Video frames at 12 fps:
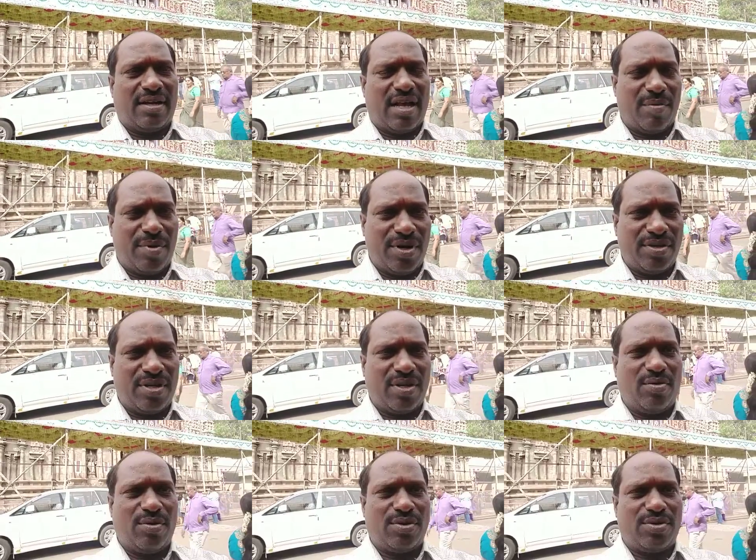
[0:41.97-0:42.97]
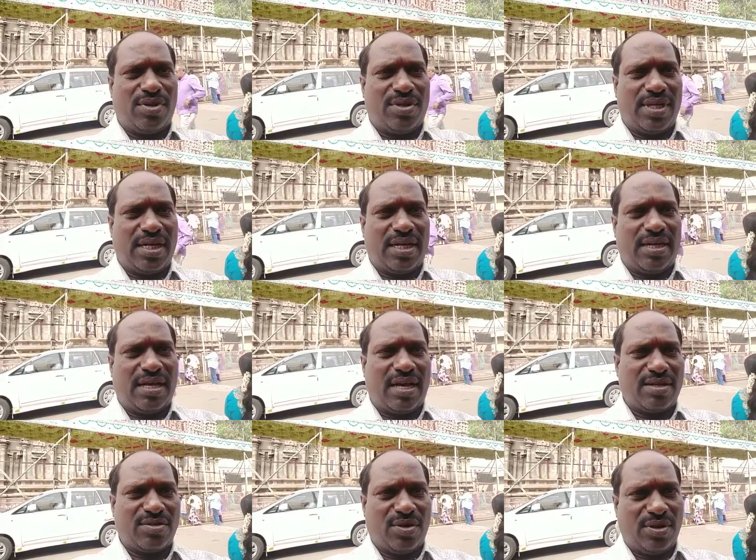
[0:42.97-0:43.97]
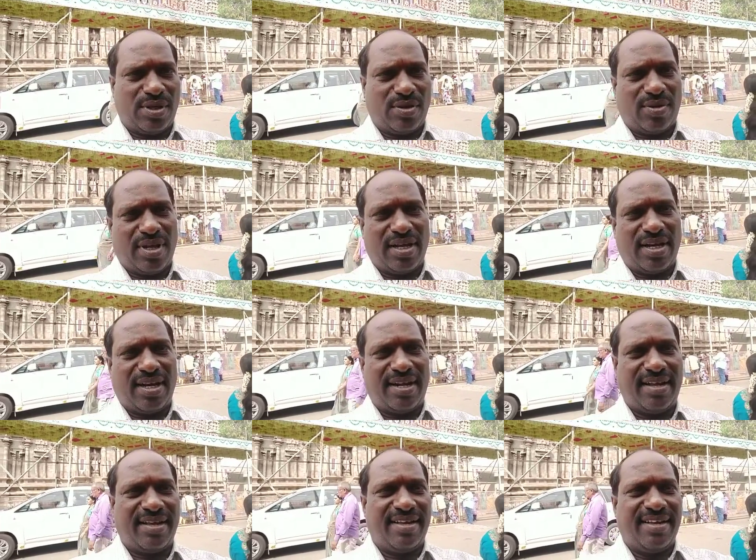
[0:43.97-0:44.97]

ராமானுஜருக்கு குரு சொல்லித்தராரு யாருக்கு சொல்லித்தரக்கூடாதுங்கிறாரு